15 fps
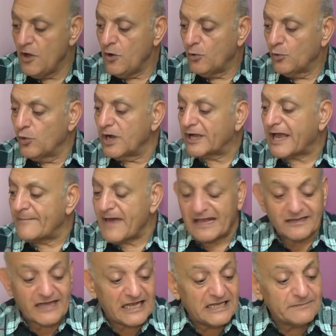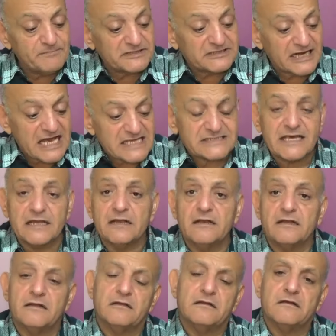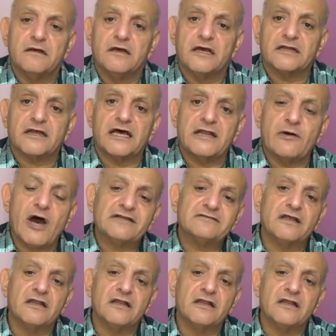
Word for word: وكمان كانت بتراسل القنوات